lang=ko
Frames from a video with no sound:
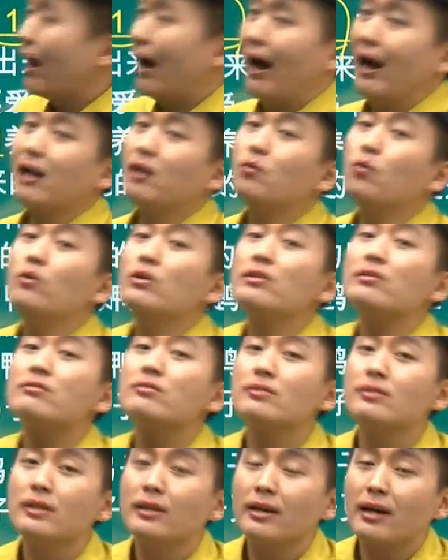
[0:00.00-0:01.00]
알고
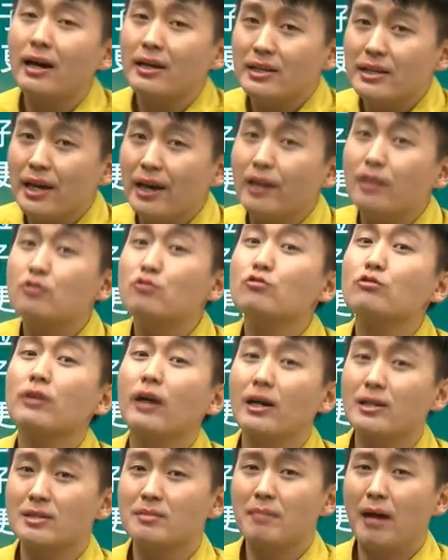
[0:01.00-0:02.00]
있으니까 이게
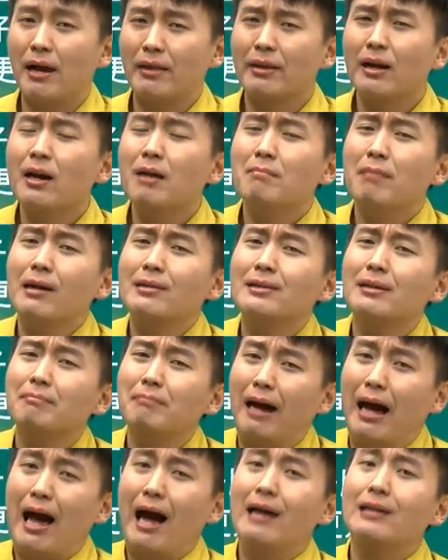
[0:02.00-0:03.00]
익숙하지만 막상
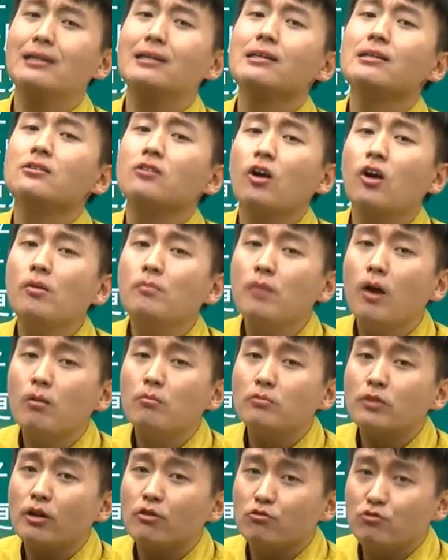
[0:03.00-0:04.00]
많은 설
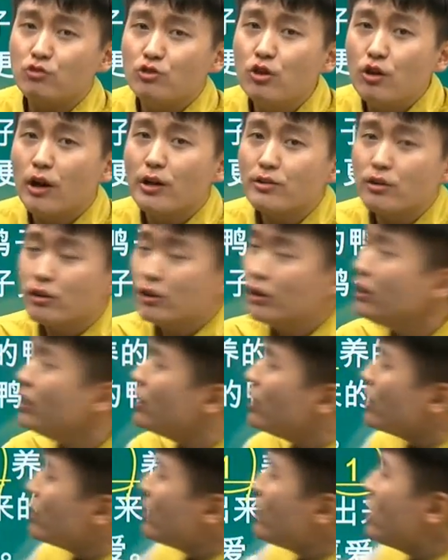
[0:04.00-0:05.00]
설명문의 유형에서는
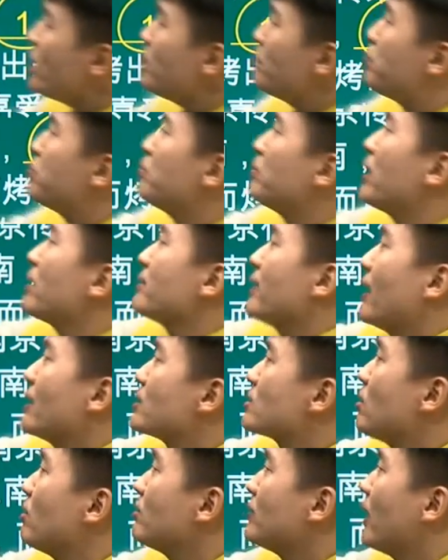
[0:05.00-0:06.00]
이 부분에
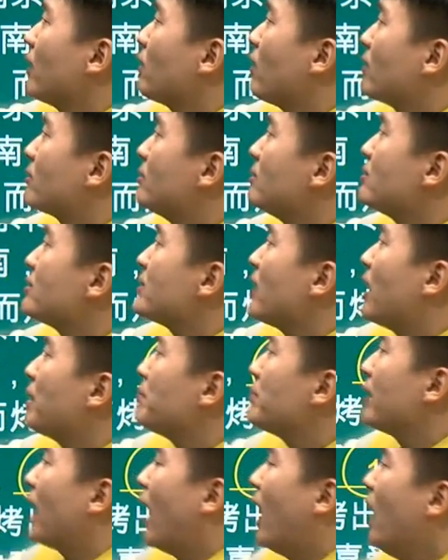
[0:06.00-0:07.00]
낯선 단어가
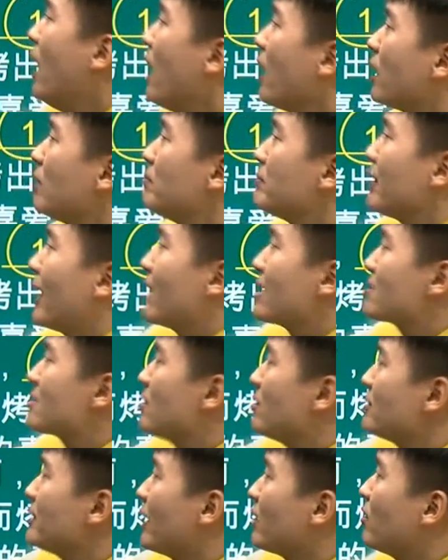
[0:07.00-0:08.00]
등장합니다. 그럼
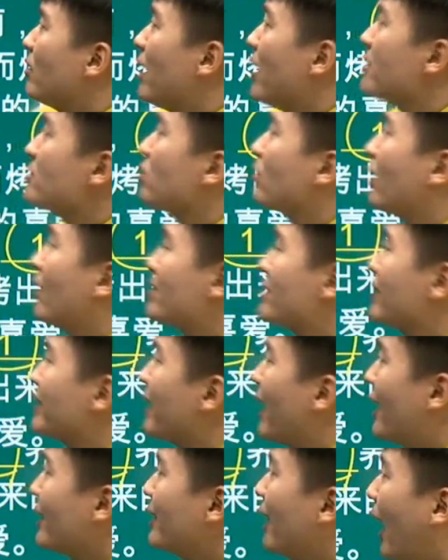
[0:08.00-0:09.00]
낯선 단어를 해석하실
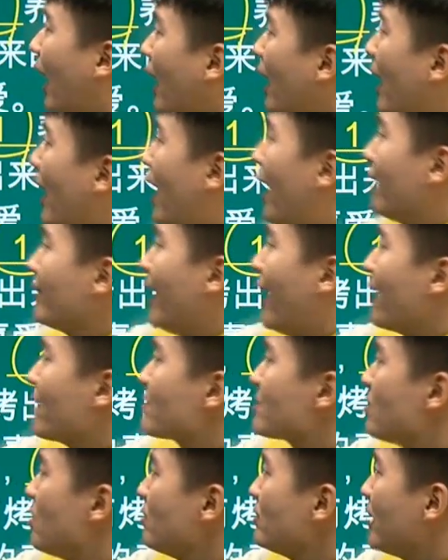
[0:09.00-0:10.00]
게 아니라 아
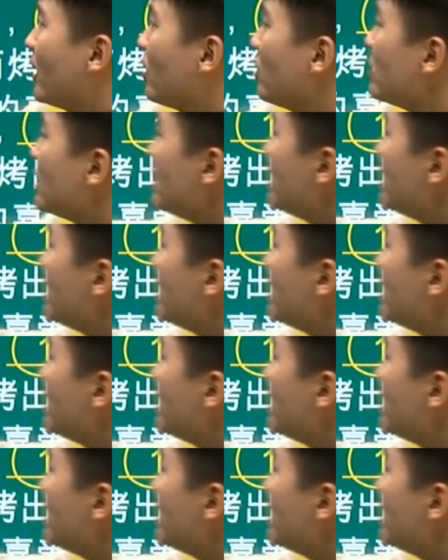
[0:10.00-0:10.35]
낯선 단어는